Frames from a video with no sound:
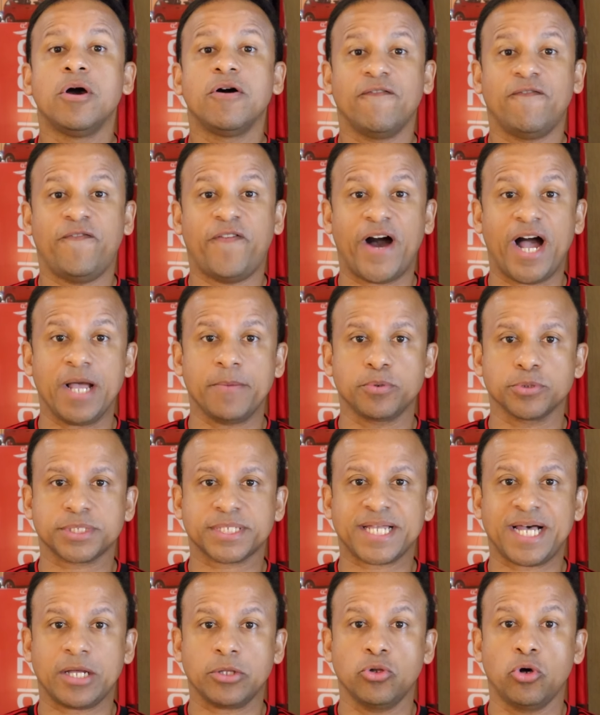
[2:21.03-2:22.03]
vai
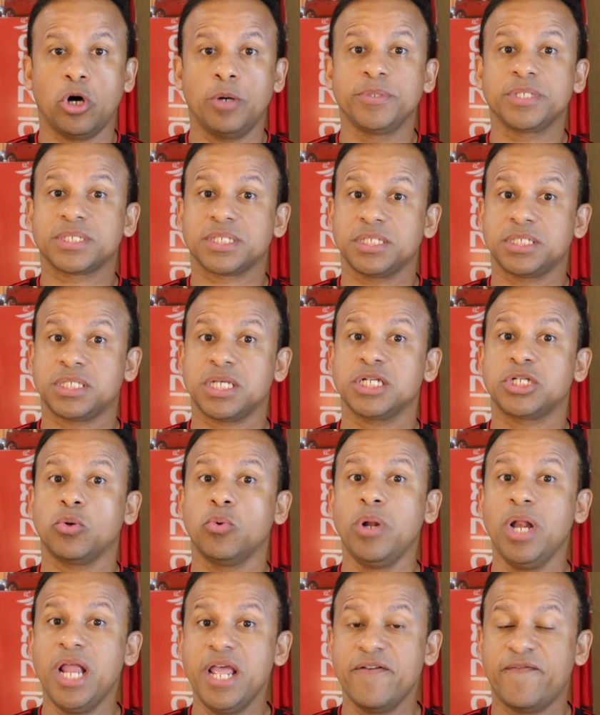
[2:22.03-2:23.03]
buscar nomes que
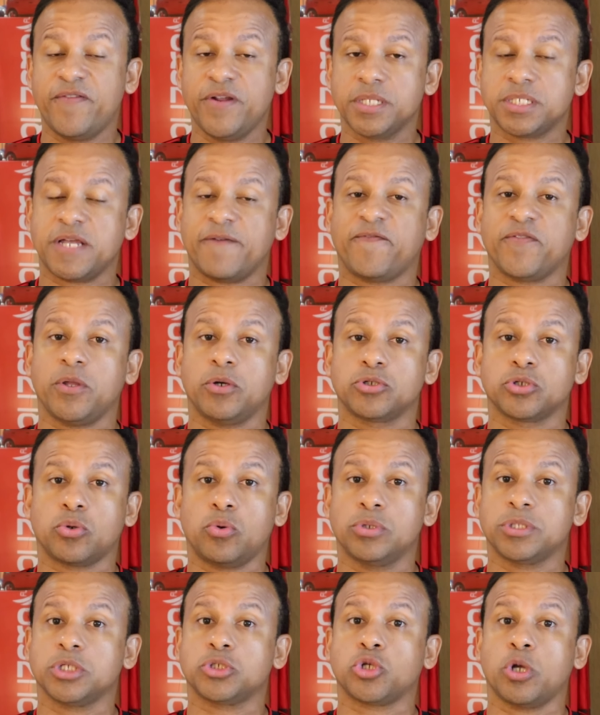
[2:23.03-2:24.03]
estejam livres, afinal de
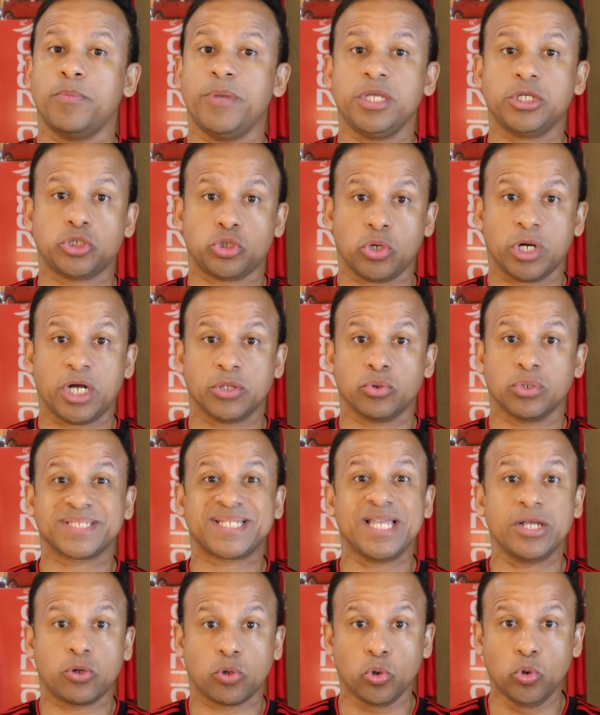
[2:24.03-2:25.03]
contas, somente jogador
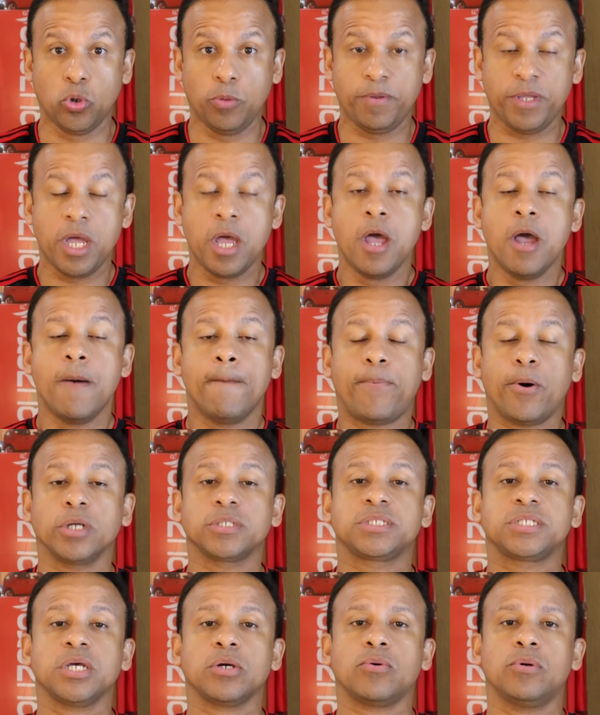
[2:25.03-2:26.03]
sem clube
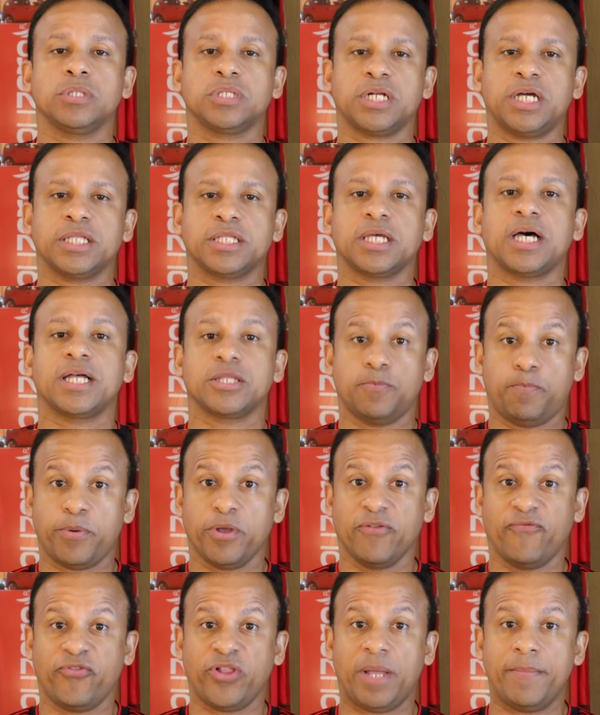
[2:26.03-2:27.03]
pode ser contratado
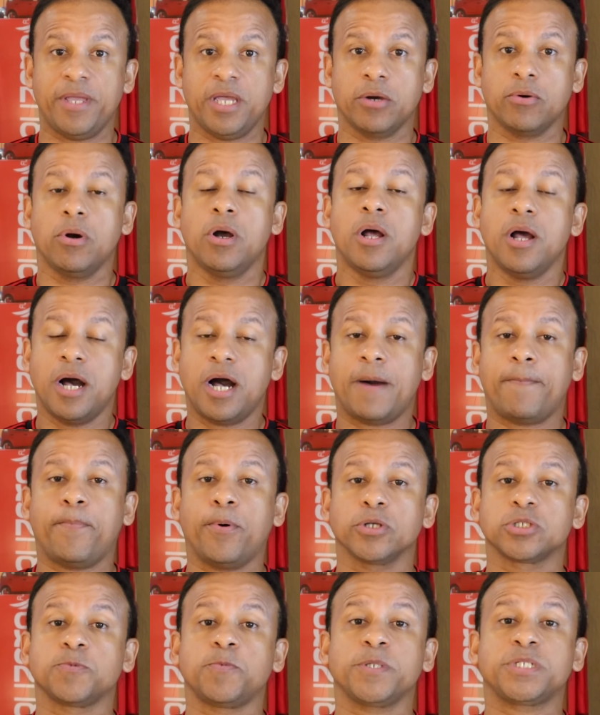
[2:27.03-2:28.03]
pelo Flamengo
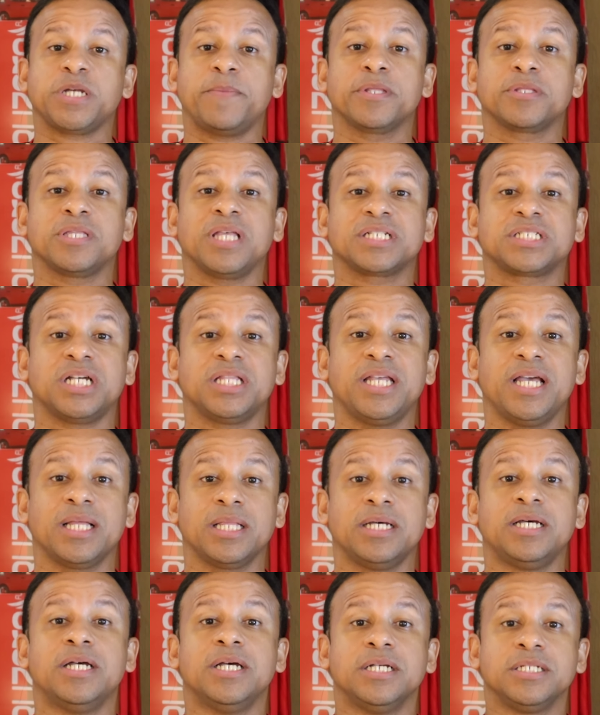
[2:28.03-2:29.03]
após o fechamento da
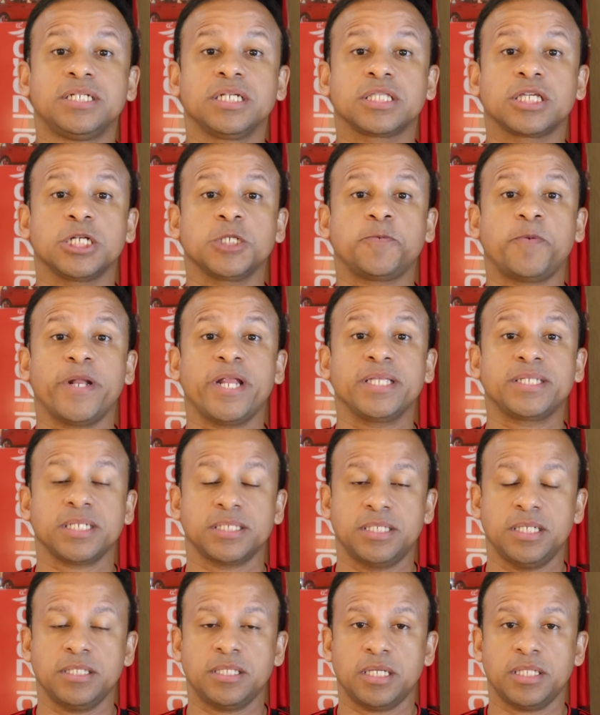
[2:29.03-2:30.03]
janela de
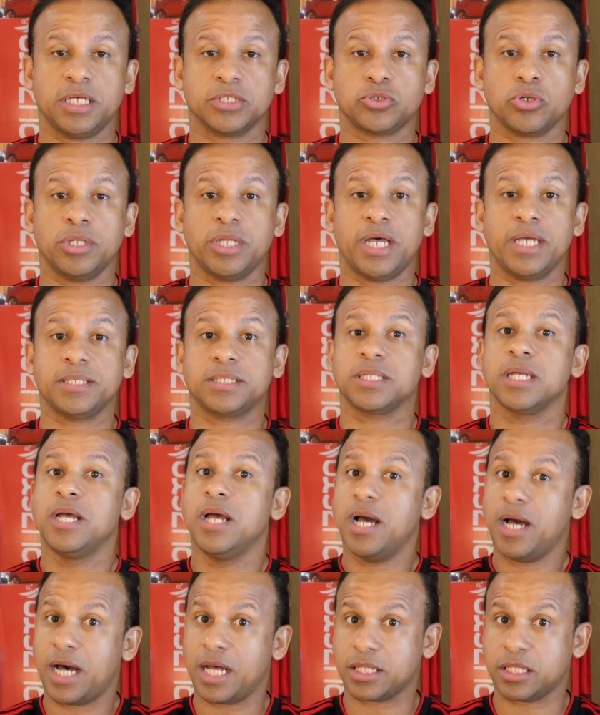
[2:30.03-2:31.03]
transferências internacionais
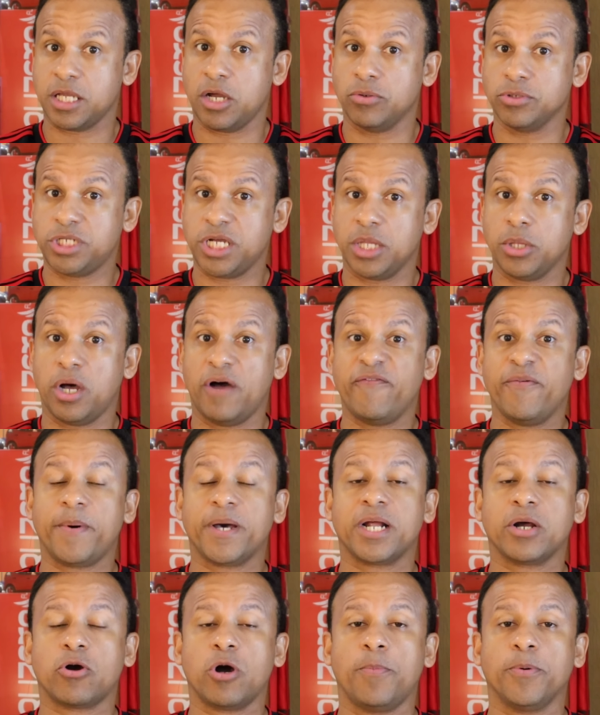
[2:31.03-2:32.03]
até o dia 9
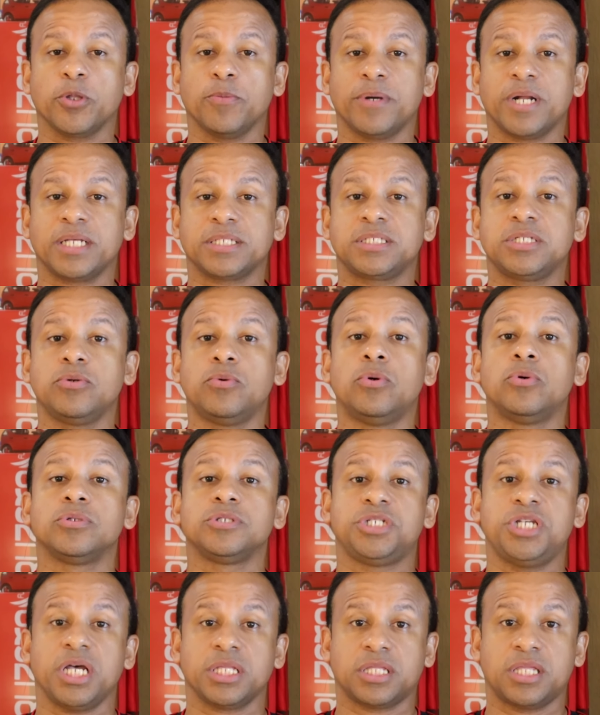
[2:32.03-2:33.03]
para a Copa do Brasil,
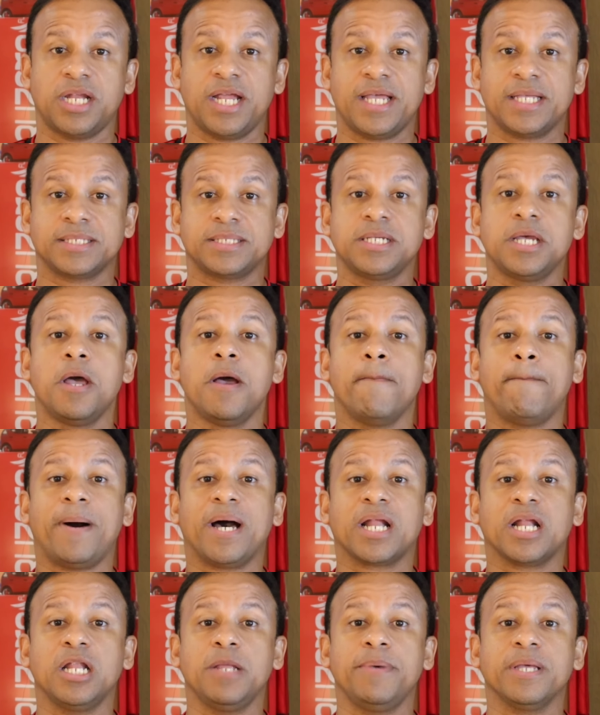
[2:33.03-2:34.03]
dia 13
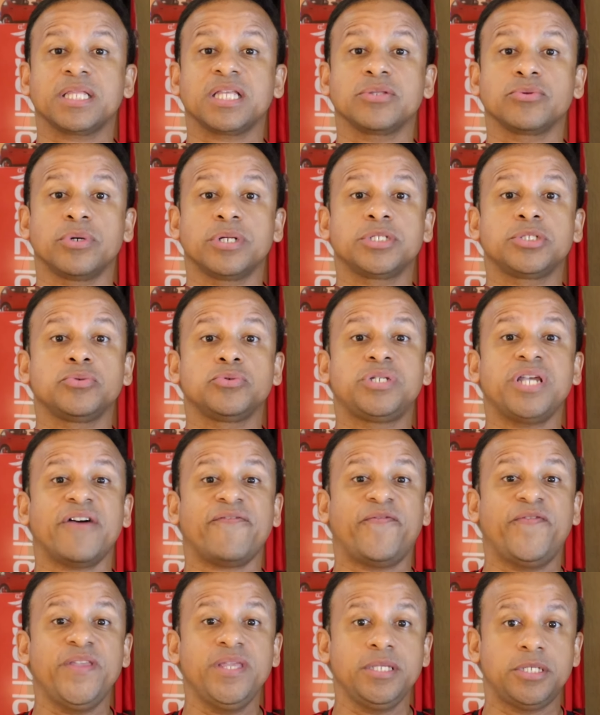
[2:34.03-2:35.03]
para a Libertadores e o dia
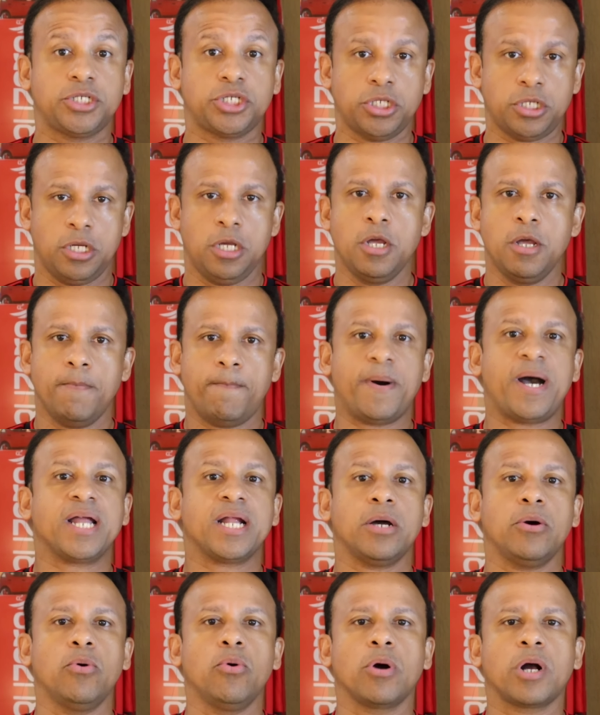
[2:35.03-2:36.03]
20
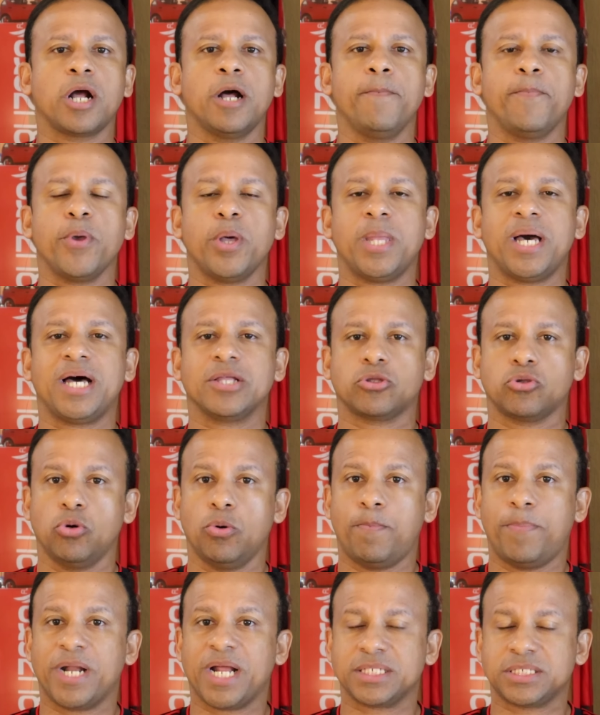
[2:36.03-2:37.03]
para o Campeonato
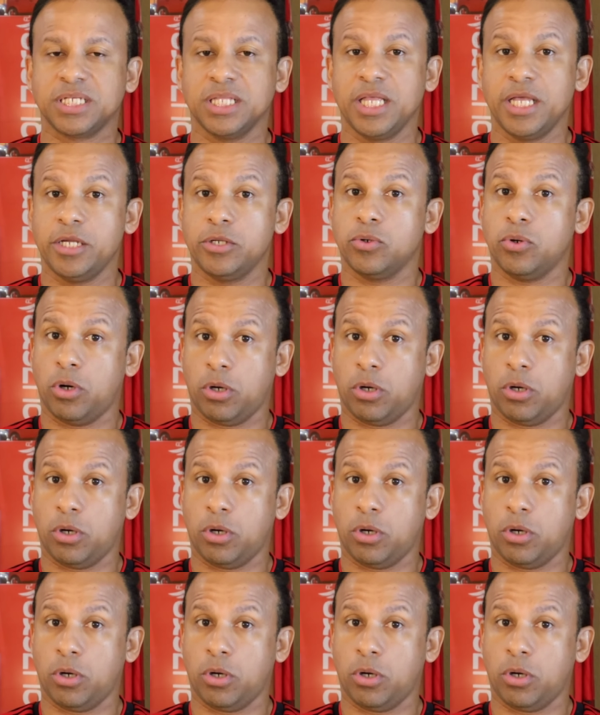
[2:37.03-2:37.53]
Brasileiro.